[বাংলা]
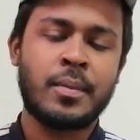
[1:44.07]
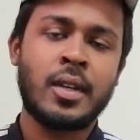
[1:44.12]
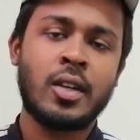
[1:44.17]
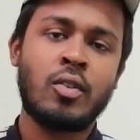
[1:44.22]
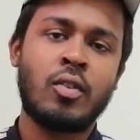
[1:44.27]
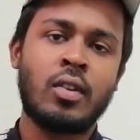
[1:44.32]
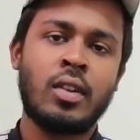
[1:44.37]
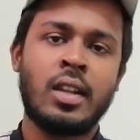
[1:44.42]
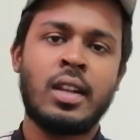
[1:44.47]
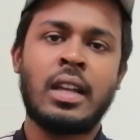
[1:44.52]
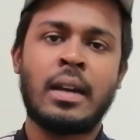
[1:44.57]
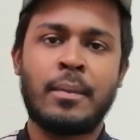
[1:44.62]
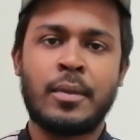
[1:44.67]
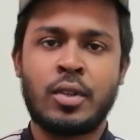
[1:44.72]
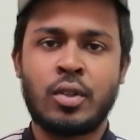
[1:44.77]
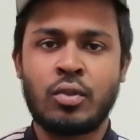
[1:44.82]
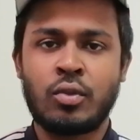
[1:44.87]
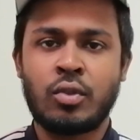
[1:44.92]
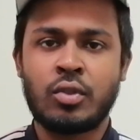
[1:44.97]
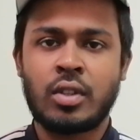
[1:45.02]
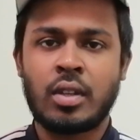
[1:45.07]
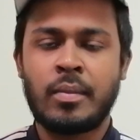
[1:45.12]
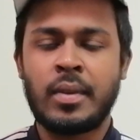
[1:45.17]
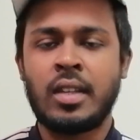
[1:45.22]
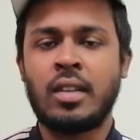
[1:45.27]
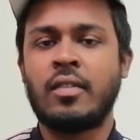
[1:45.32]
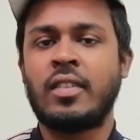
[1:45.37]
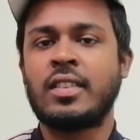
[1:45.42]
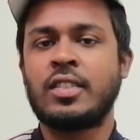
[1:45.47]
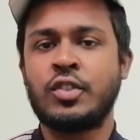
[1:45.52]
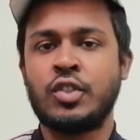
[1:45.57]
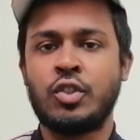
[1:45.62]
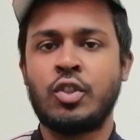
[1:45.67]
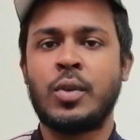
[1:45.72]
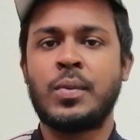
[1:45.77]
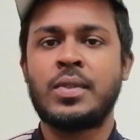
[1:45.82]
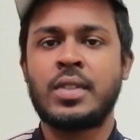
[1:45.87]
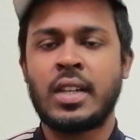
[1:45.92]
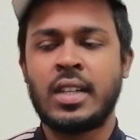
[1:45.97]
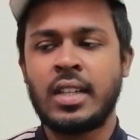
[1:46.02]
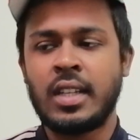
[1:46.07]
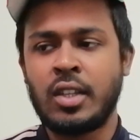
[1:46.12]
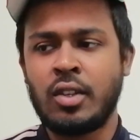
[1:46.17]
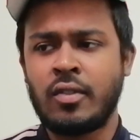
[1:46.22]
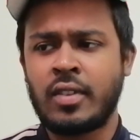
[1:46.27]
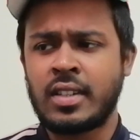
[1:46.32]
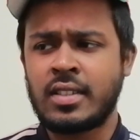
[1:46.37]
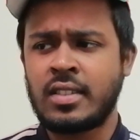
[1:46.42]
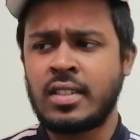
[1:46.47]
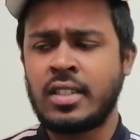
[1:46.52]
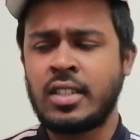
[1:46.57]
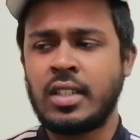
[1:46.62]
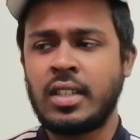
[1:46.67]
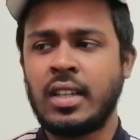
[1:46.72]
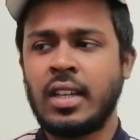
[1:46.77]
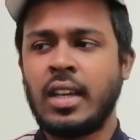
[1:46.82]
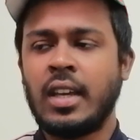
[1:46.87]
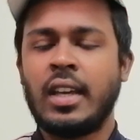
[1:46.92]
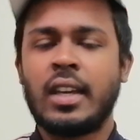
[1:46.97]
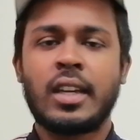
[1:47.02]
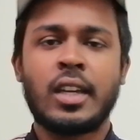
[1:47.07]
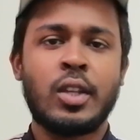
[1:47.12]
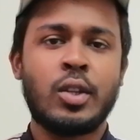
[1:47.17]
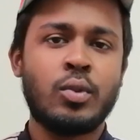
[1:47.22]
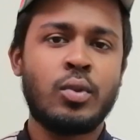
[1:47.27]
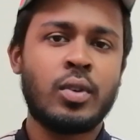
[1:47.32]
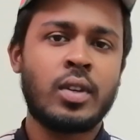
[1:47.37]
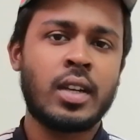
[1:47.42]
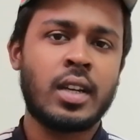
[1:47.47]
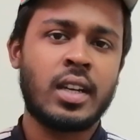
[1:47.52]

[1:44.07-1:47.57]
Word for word: আপনাকে অনলাইনে আবেদন করতে হবে ইউনিভার্সিটি ওয়েবসাইটে ইউনিভার্সিটি কিন্তু